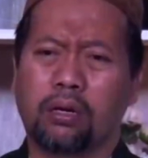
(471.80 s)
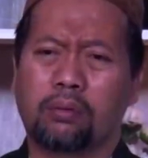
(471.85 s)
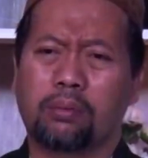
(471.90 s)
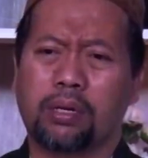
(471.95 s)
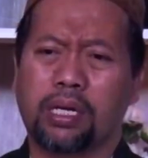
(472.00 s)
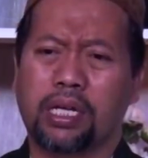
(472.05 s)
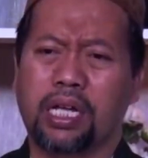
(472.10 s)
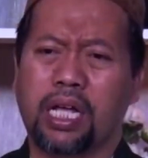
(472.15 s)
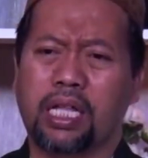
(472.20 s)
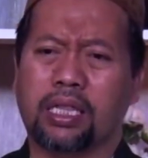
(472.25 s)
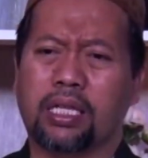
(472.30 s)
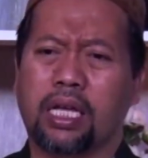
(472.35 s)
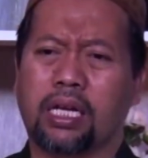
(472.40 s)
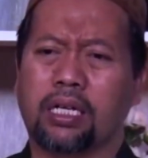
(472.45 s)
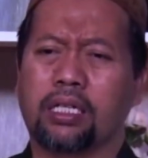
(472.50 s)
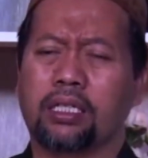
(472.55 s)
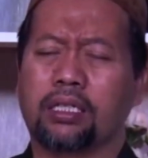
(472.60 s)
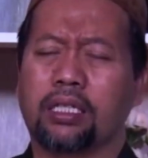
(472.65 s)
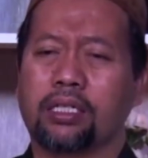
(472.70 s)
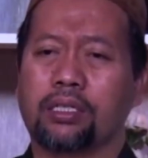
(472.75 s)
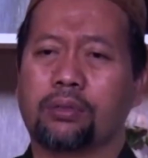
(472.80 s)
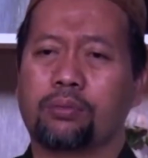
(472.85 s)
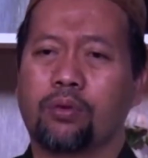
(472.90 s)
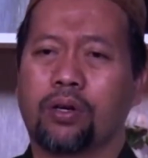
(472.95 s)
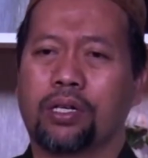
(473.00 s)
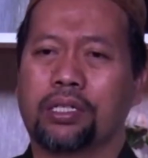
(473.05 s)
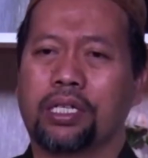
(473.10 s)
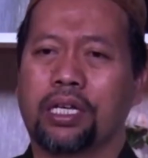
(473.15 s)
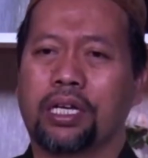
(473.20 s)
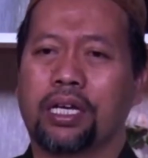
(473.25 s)
mengingatkan kita
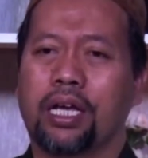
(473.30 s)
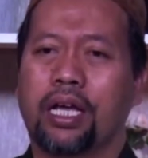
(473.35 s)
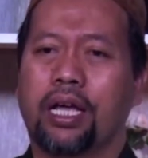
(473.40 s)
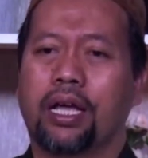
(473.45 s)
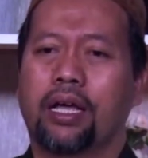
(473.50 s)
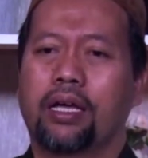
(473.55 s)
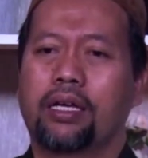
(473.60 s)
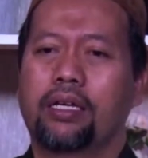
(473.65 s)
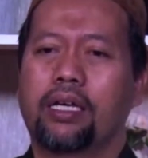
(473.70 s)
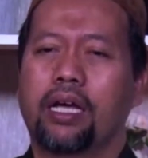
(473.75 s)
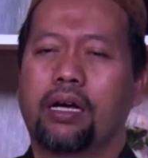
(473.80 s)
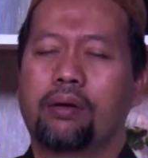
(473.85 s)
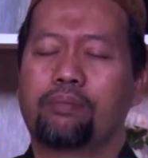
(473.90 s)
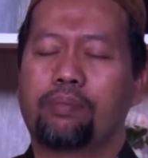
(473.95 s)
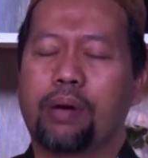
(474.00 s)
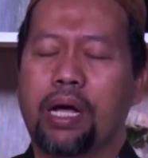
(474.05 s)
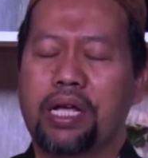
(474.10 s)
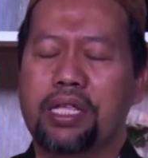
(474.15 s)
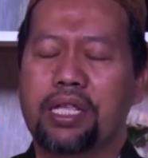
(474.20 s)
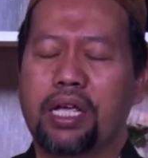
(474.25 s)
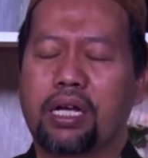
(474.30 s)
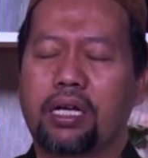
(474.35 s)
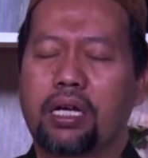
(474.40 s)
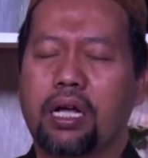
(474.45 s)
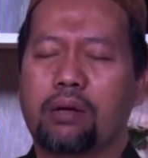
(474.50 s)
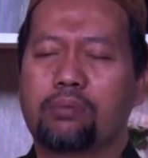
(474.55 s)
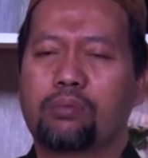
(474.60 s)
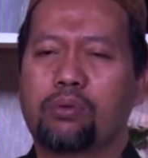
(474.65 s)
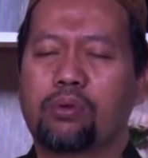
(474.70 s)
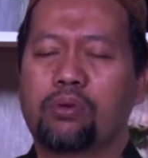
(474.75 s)
semuanya. Yang banyak
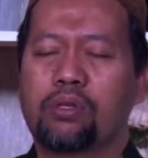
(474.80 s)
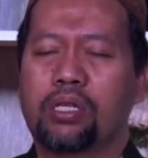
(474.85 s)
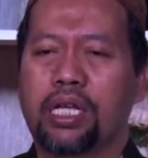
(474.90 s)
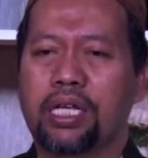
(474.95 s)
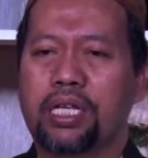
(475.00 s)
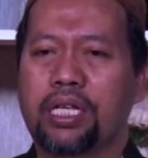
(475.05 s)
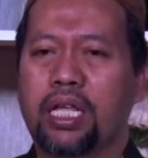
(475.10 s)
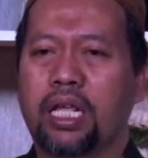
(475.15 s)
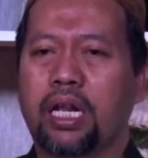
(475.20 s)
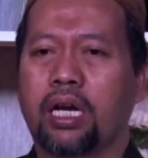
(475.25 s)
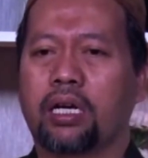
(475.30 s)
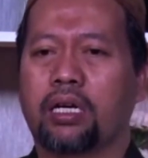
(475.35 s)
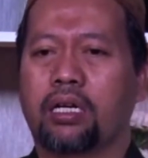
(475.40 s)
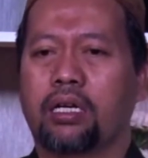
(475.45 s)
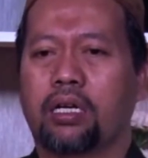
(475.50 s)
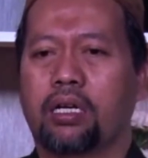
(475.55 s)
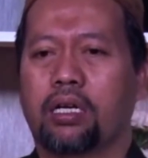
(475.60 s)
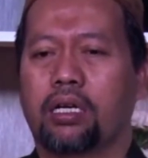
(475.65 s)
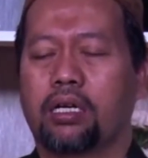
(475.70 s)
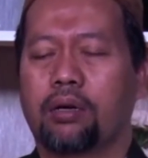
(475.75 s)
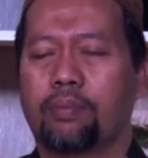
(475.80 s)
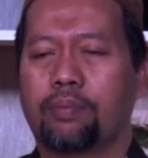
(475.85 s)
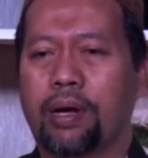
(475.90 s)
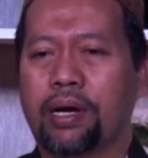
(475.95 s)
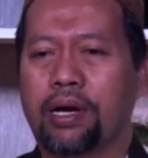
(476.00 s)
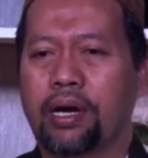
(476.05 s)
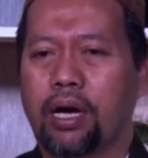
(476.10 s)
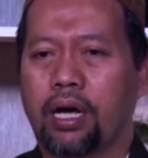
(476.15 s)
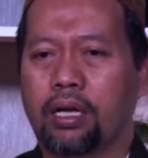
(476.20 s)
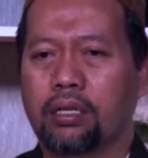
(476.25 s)
kamu zikir
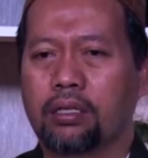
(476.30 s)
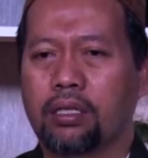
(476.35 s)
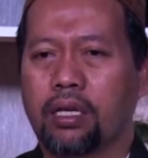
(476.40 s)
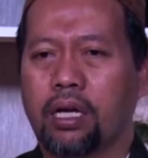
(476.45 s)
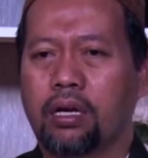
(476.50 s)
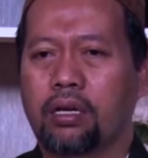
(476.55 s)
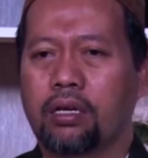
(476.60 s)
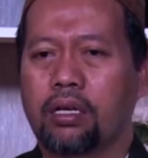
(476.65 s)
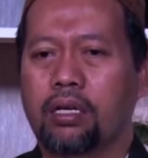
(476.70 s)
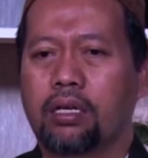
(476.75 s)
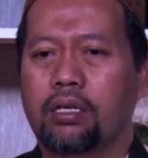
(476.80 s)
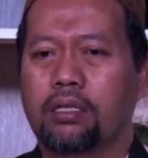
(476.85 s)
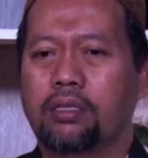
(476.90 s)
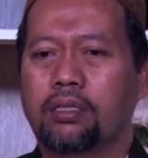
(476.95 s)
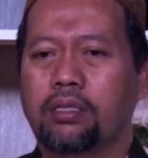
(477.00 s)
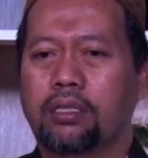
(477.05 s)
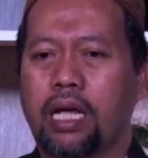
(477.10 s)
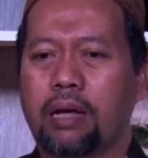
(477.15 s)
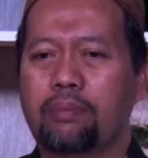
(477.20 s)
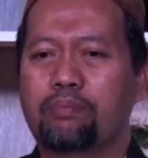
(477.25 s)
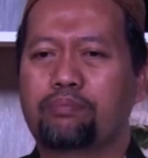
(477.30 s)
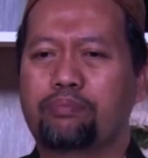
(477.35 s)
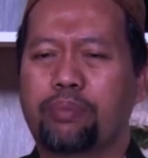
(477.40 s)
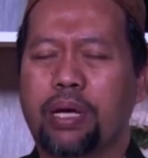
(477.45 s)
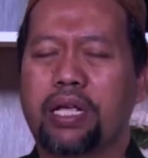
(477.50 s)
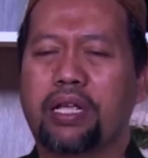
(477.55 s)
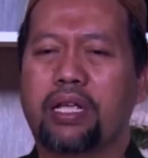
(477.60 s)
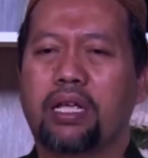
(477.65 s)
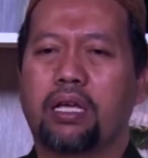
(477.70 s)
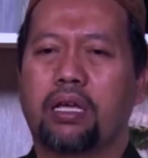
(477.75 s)
kepada Allah
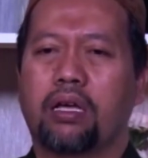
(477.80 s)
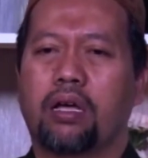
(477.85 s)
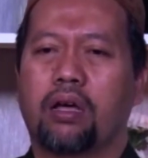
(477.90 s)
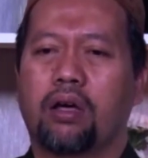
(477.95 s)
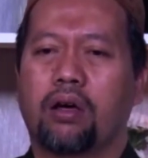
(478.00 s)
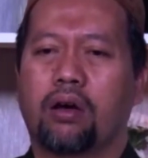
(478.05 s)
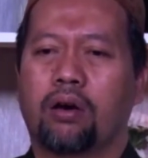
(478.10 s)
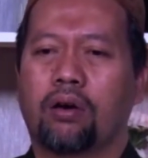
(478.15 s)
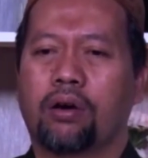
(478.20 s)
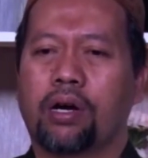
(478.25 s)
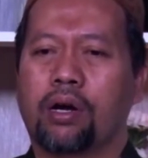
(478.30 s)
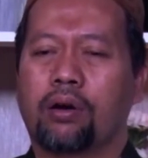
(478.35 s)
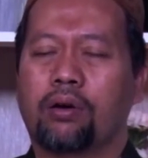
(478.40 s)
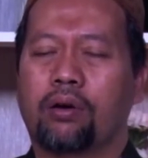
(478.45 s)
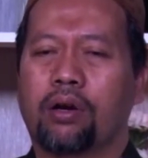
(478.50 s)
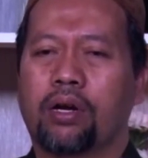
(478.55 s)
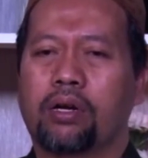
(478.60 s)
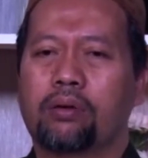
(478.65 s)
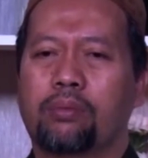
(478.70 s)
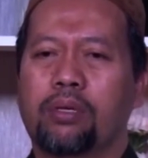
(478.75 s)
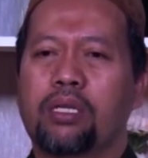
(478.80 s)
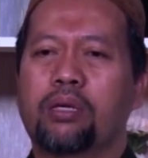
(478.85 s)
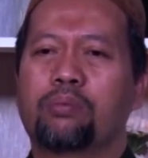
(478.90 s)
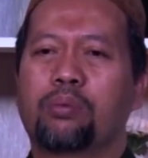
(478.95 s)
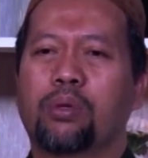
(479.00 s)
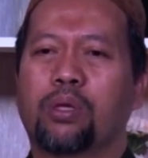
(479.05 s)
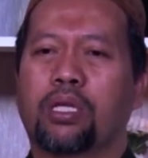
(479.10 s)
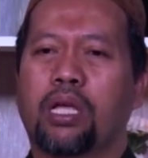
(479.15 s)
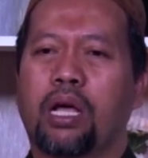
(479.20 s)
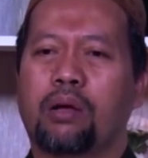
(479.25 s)
sampai orang-orang
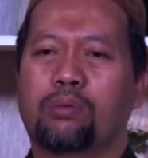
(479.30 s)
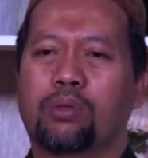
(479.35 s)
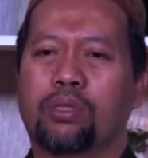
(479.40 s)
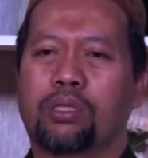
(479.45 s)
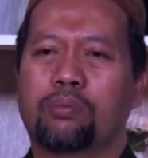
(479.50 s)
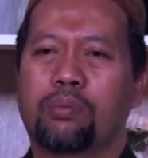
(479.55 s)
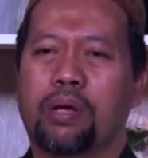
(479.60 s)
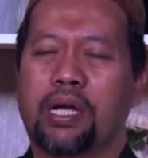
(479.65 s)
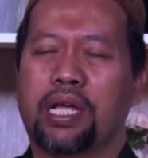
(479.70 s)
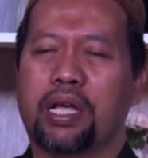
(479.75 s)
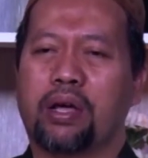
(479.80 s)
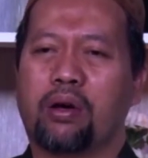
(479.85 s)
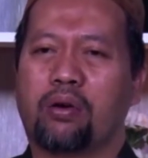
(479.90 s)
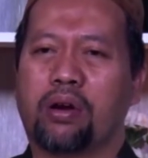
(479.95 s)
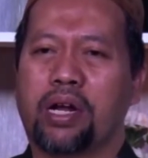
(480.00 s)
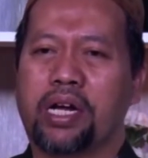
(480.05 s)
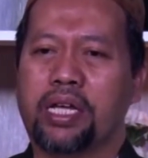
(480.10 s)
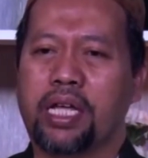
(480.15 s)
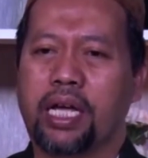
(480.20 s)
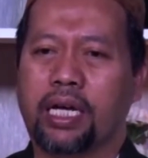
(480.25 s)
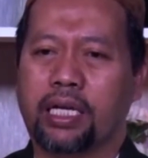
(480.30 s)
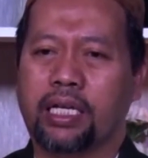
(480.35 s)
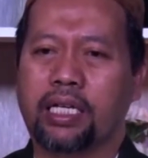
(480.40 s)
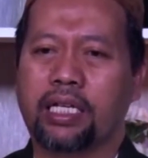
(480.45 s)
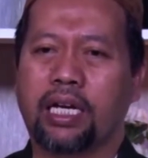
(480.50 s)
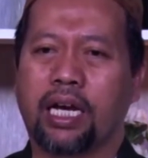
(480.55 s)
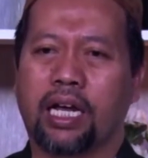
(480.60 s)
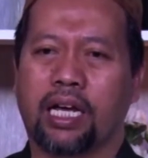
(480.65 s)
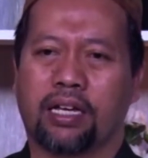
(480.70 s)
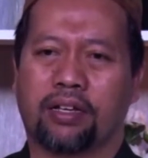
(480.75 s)
menyebut kamu sebagai orang yang
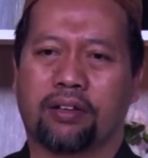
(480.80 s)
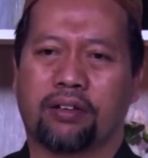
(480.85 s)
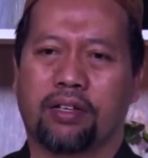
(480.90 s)
gila.